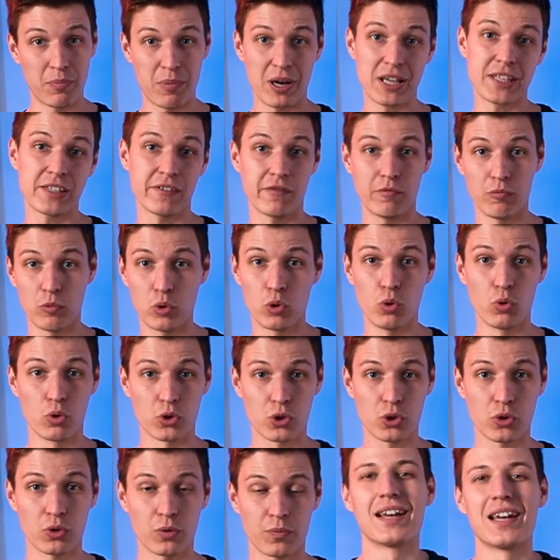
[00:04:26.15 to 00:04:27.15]
базовому
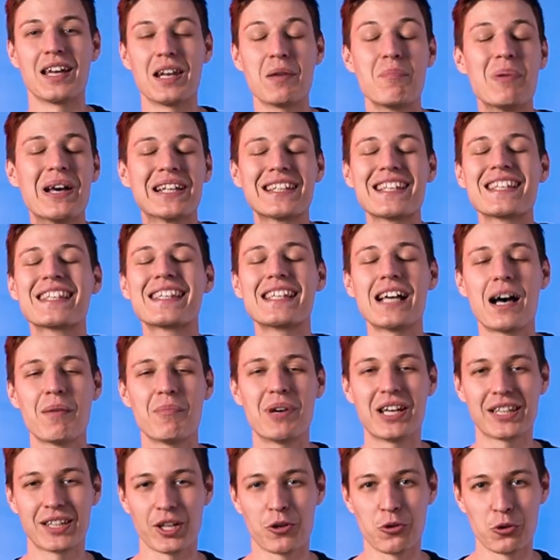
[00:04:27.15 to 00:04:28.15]
курсу. Ребята,
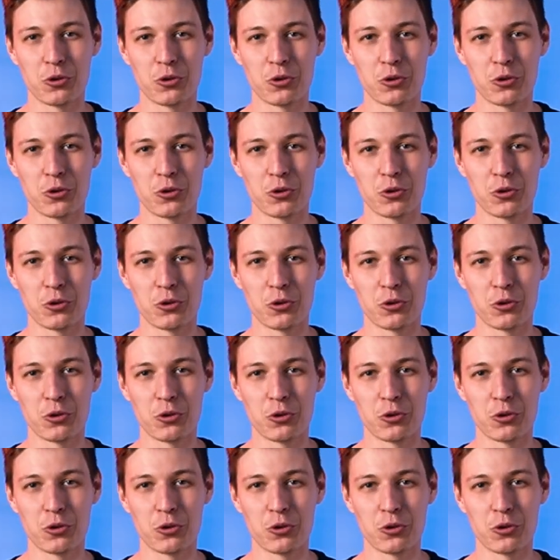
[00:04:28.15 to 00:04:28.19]
самое это